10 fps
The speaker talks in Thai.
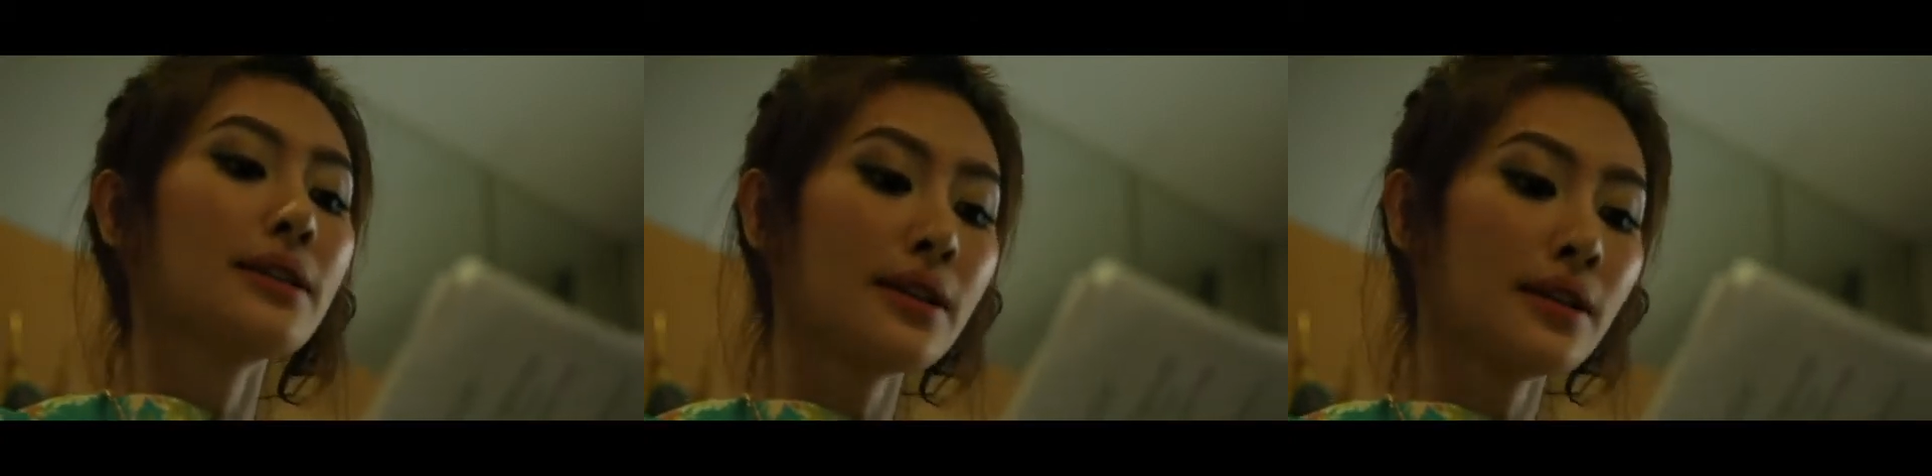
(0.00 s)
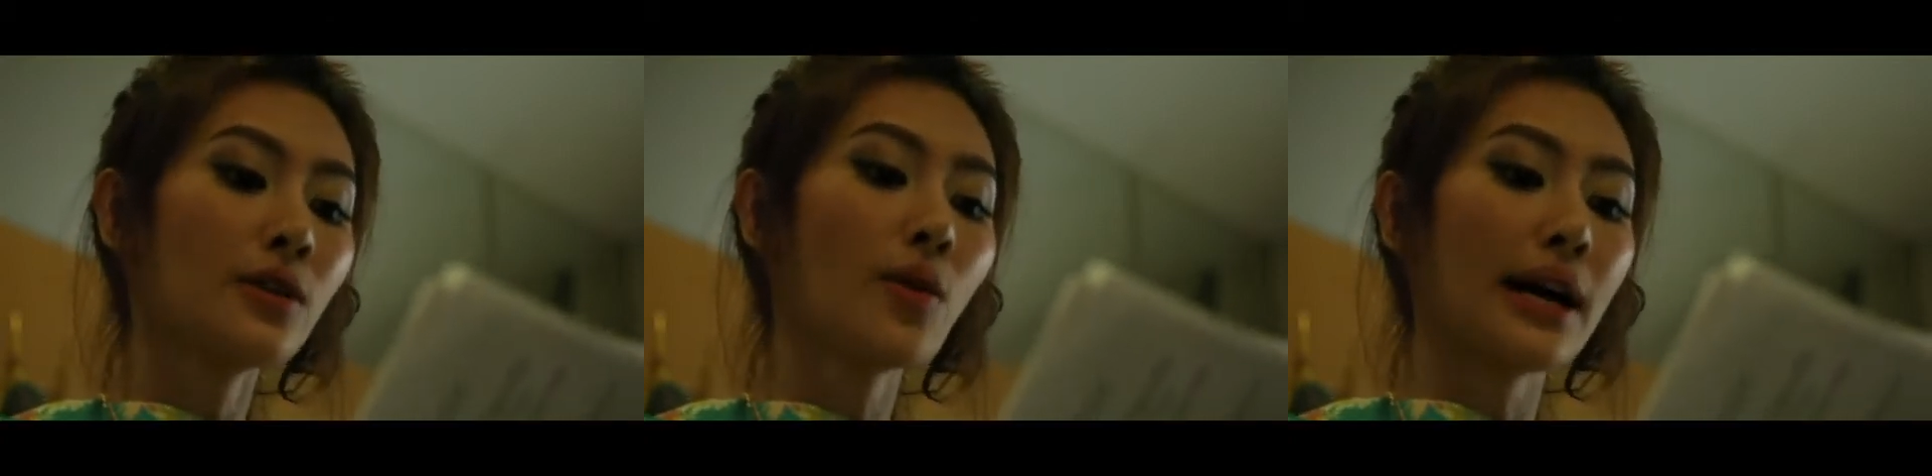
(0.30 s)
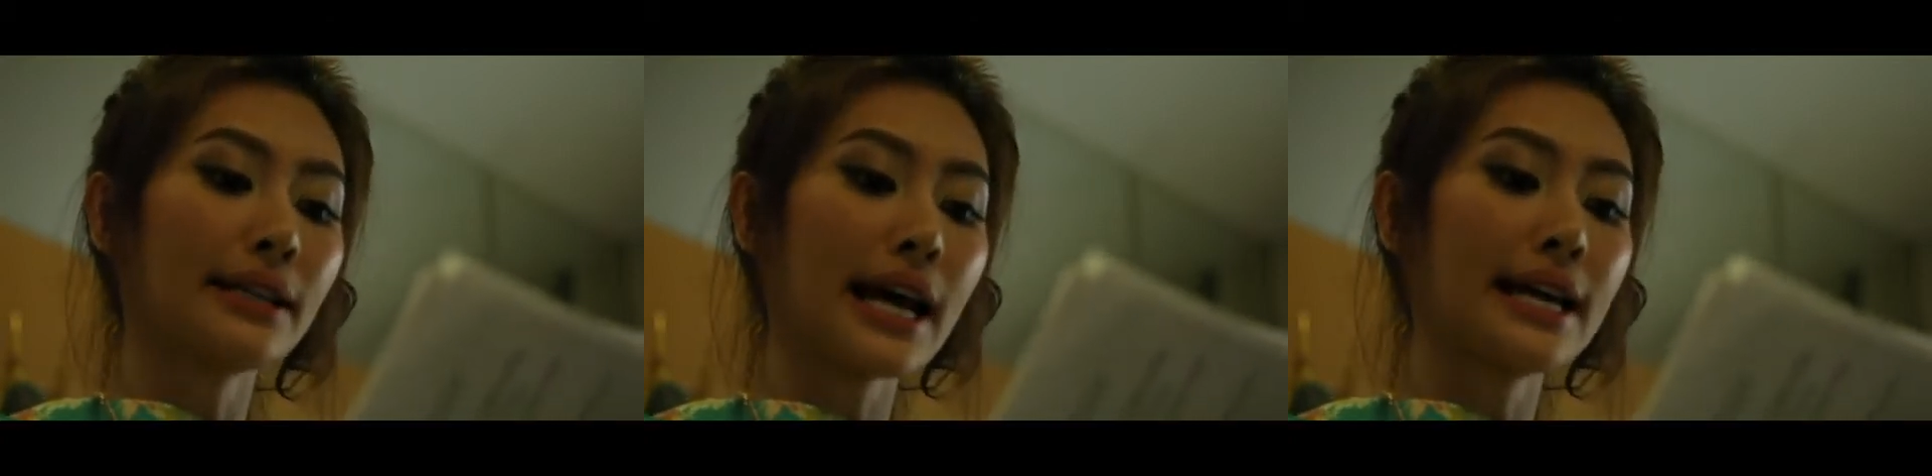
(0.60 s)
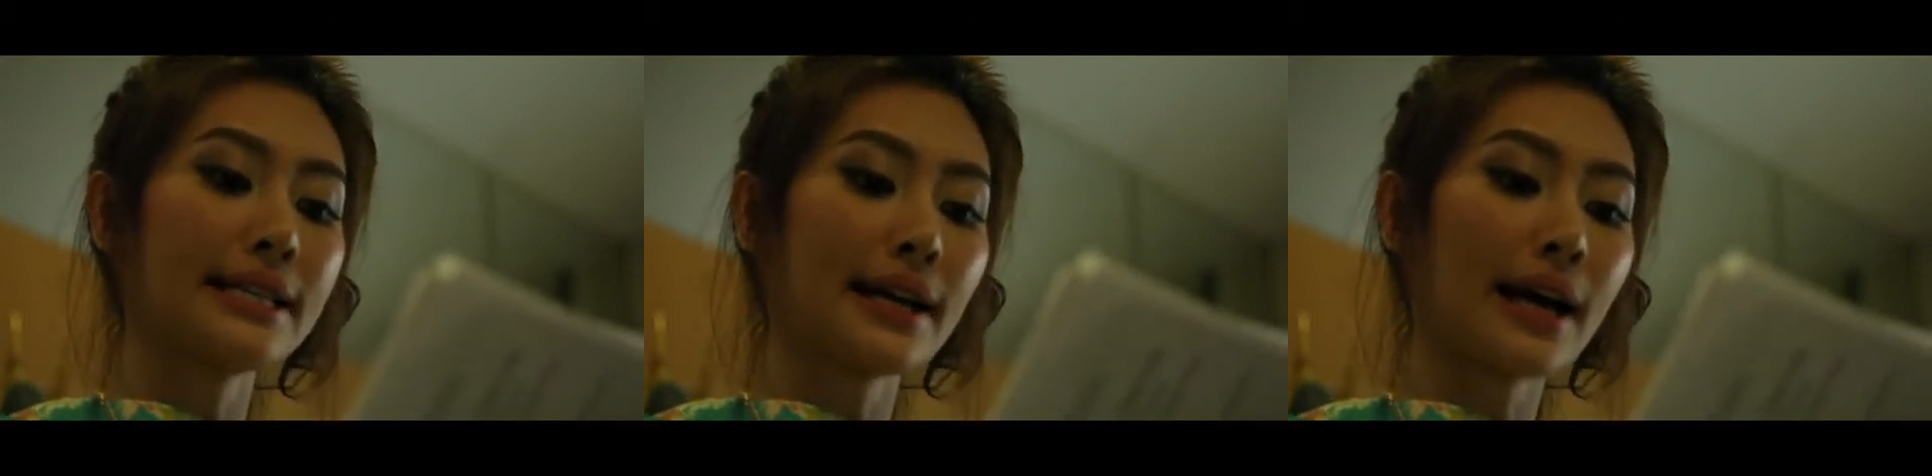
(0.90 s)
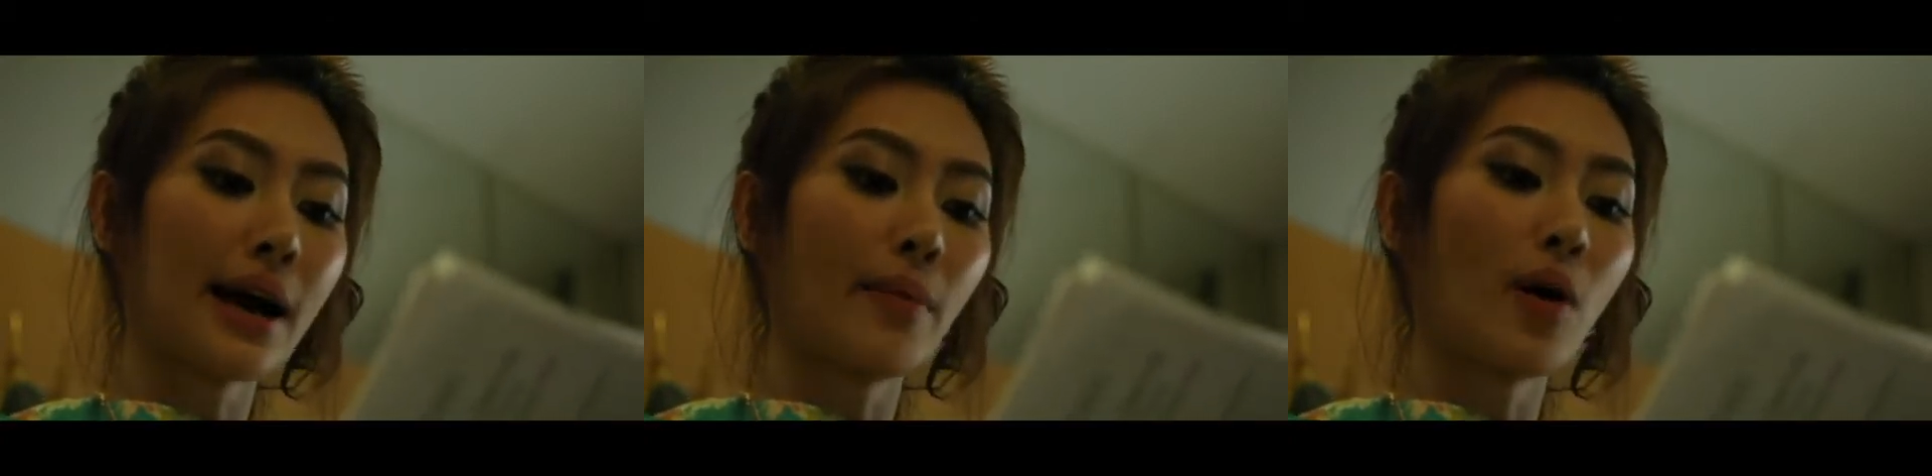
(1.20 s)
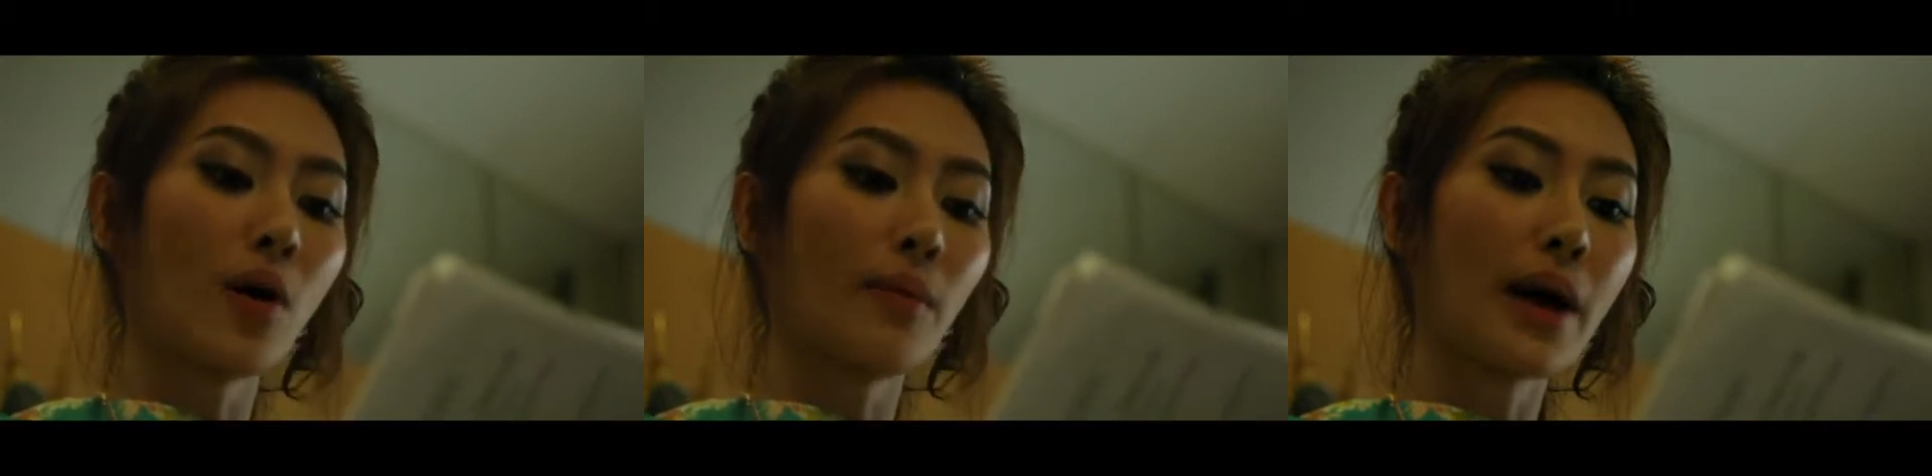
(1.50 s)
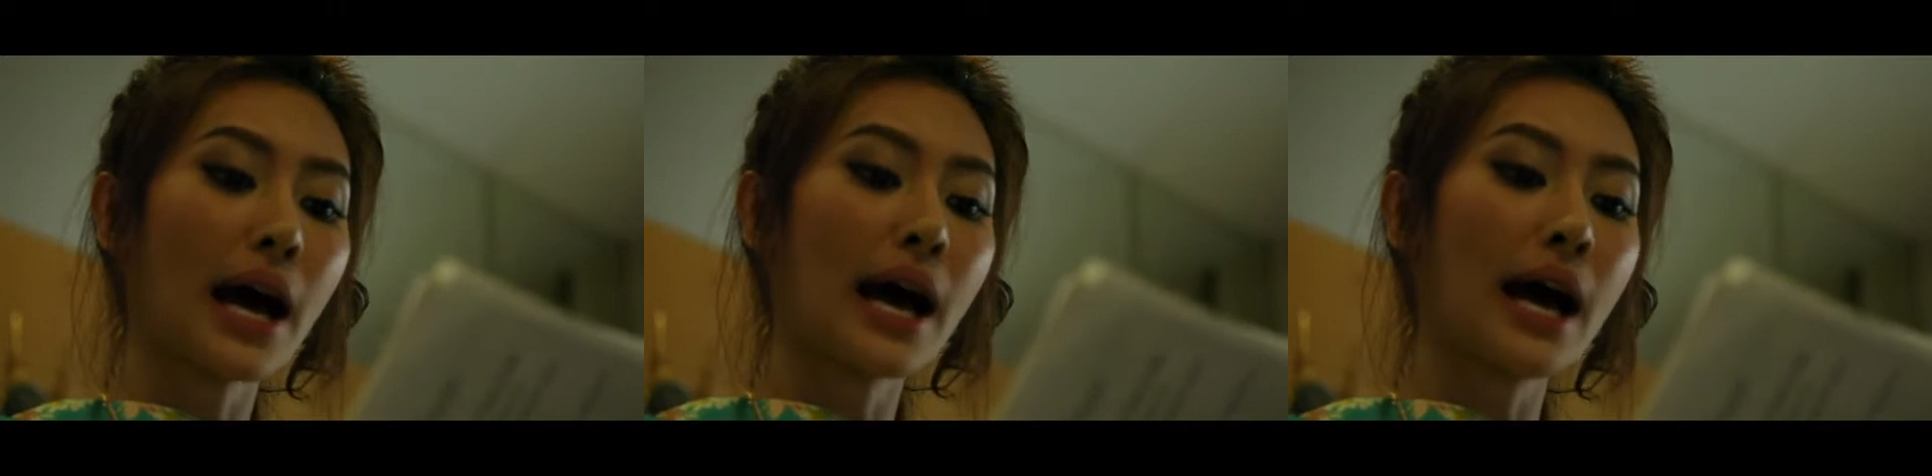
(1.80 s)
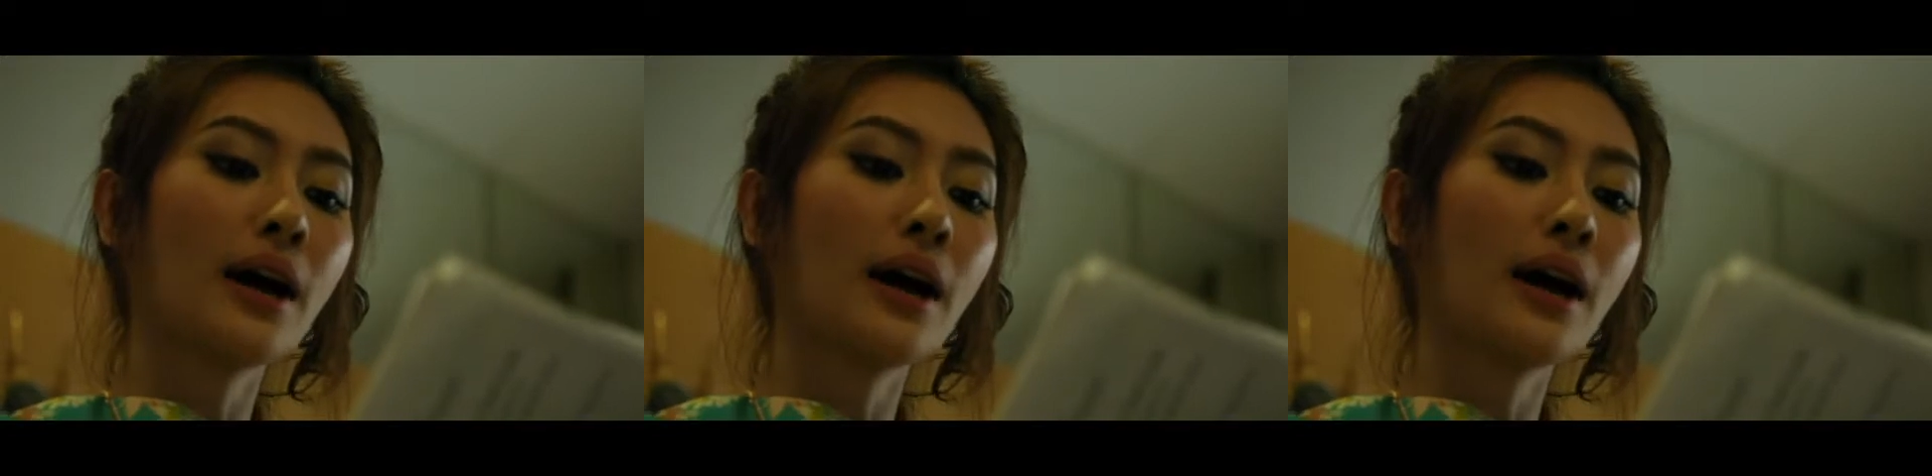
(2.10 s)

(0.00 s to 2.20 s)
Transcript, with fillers: ซึ่งกว่าไตจะขับออกมา